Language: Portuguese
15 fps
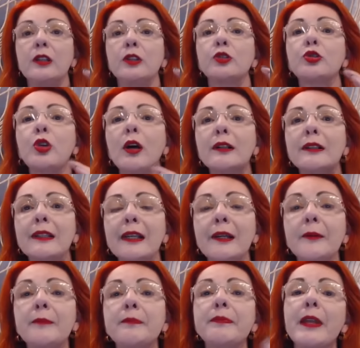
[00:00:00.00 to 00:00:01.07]
Só
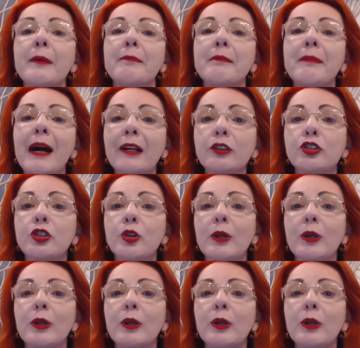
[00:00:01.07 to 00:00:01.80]
que mais de